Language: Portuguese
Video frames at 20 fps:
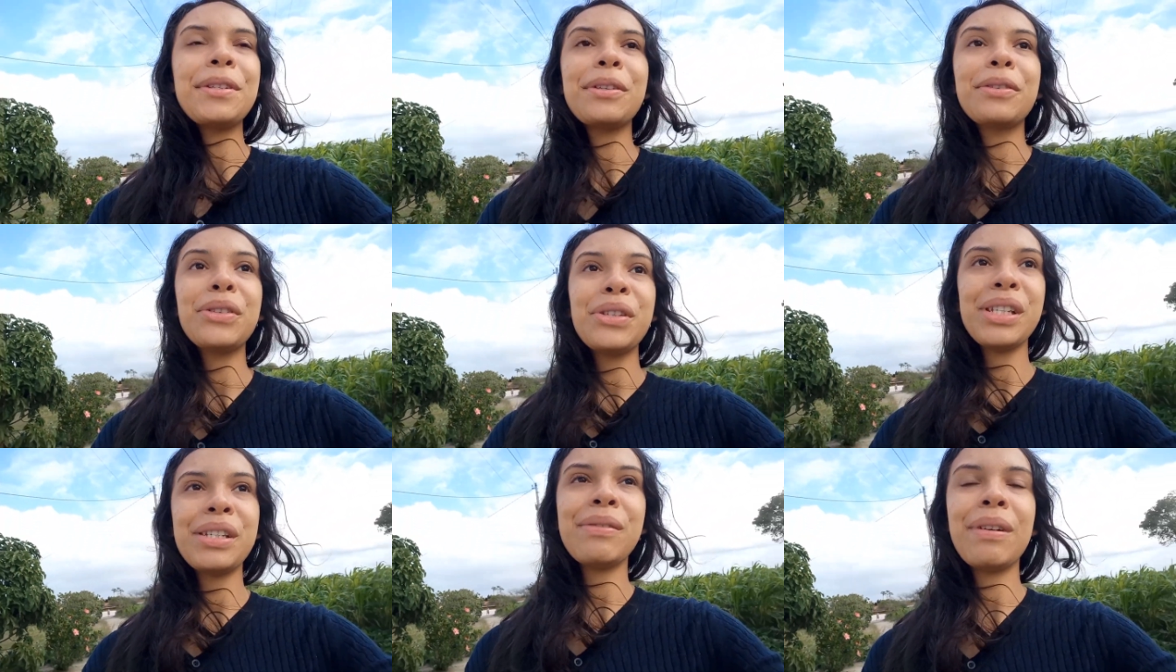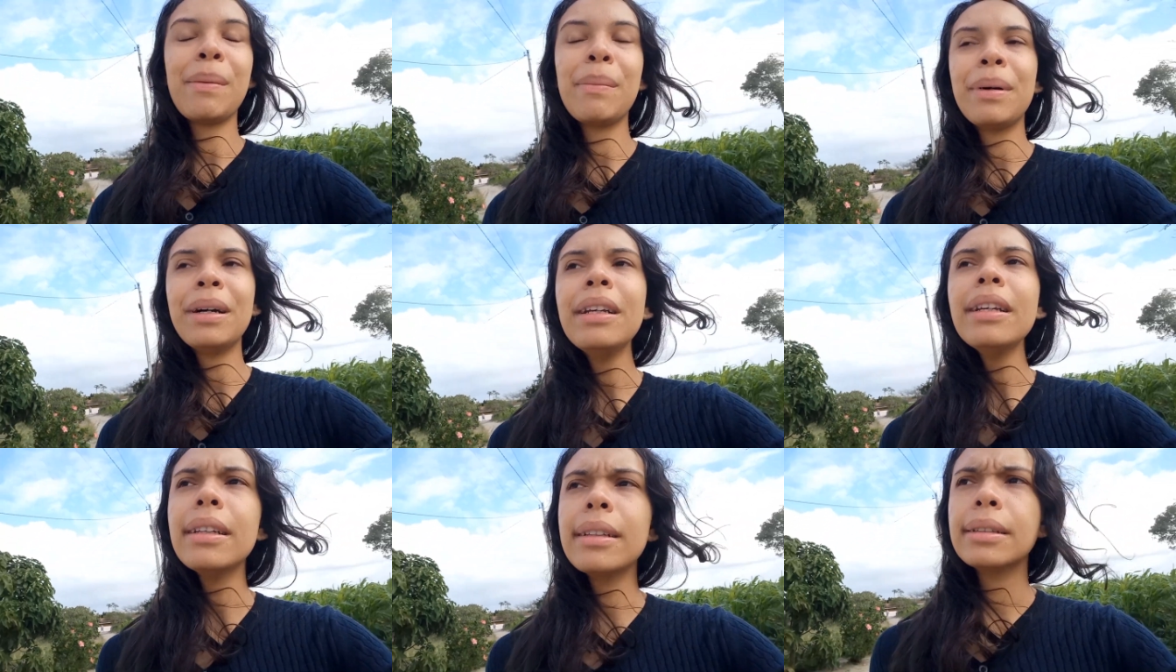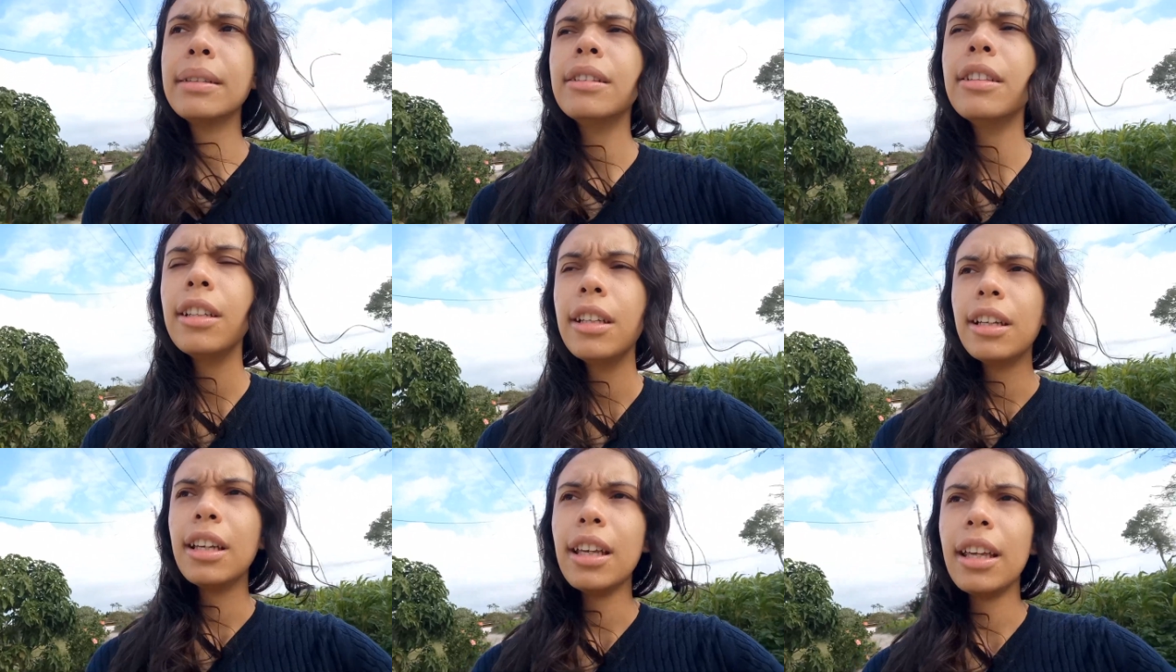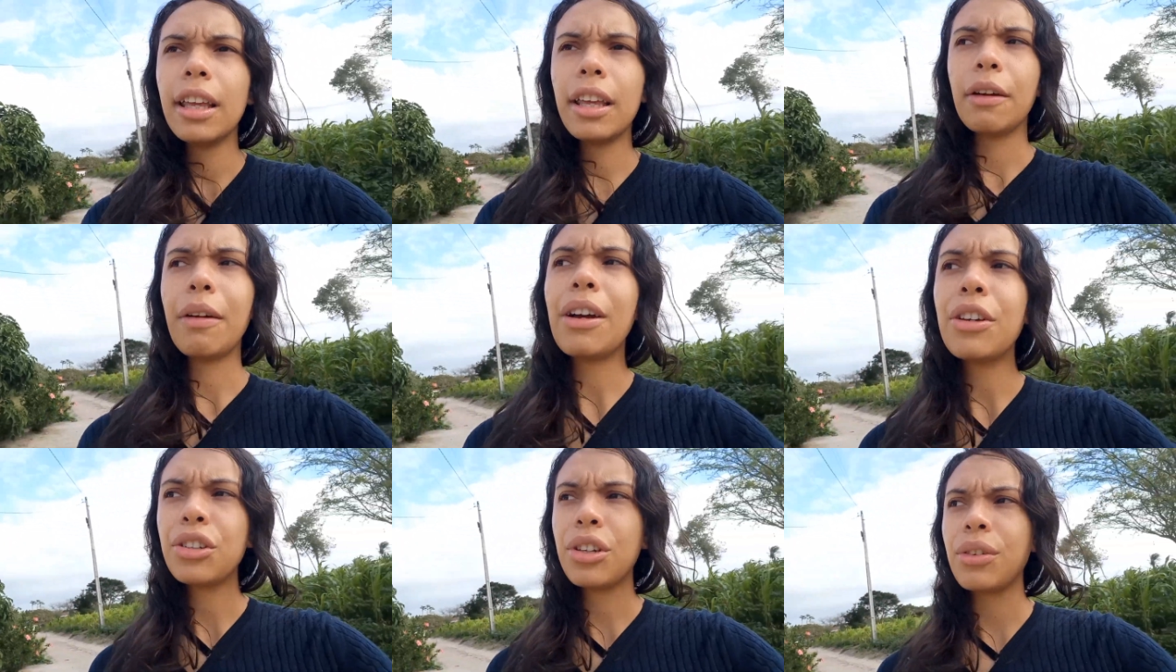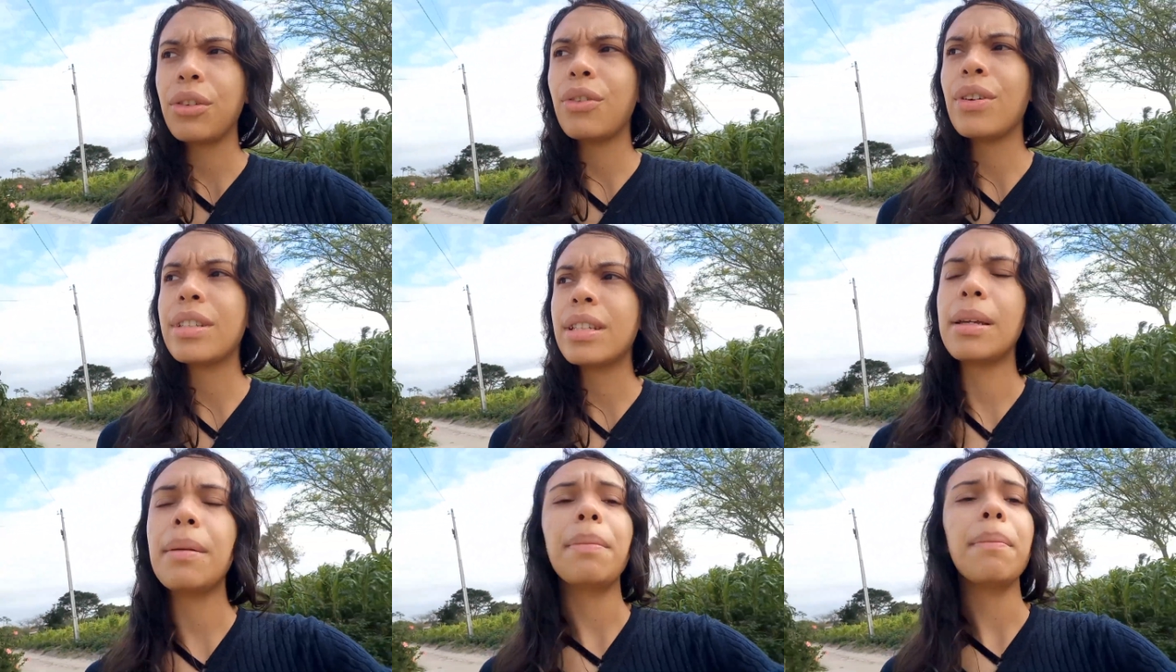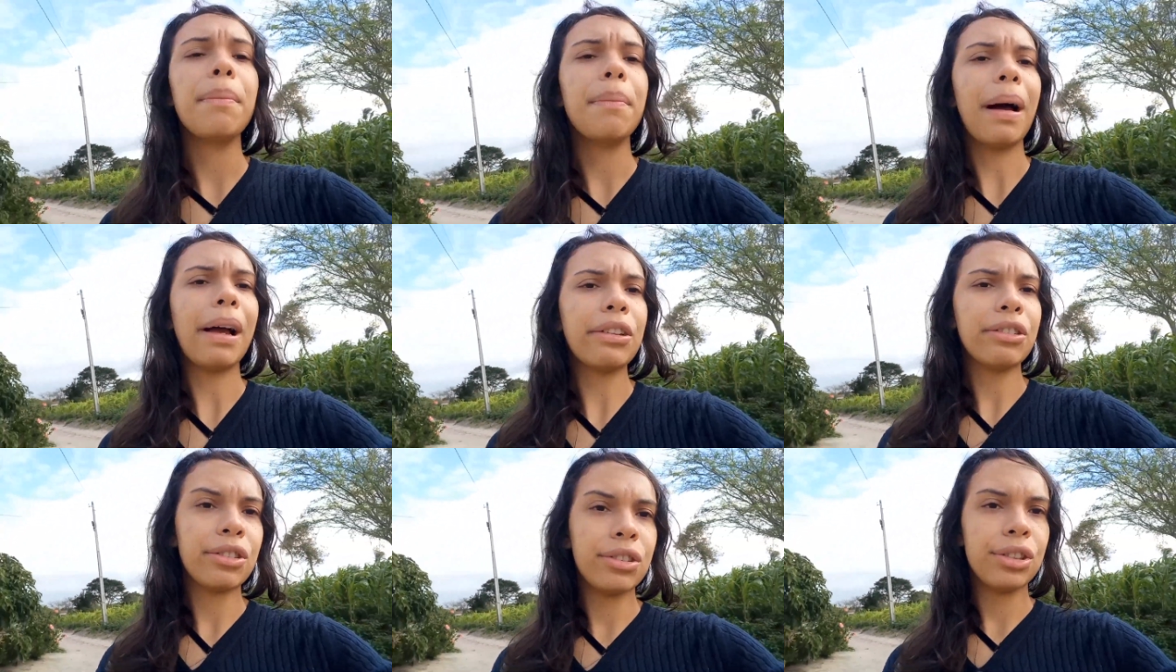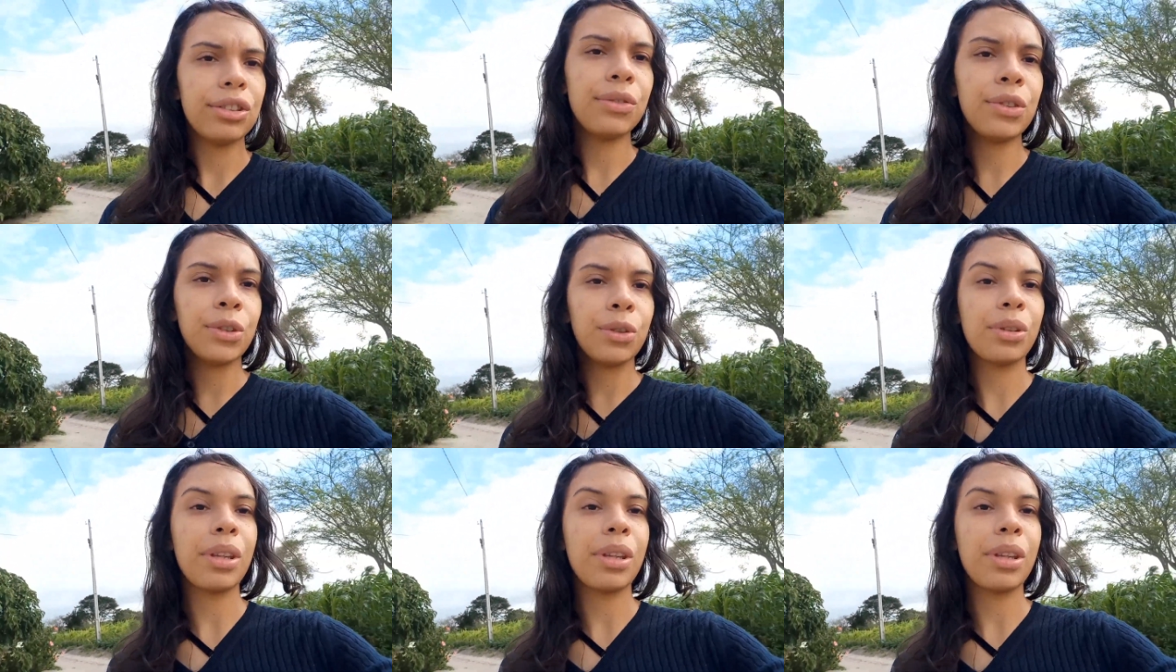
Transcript: Inclusive amanhã eu acho que vou fazer bastante vídeo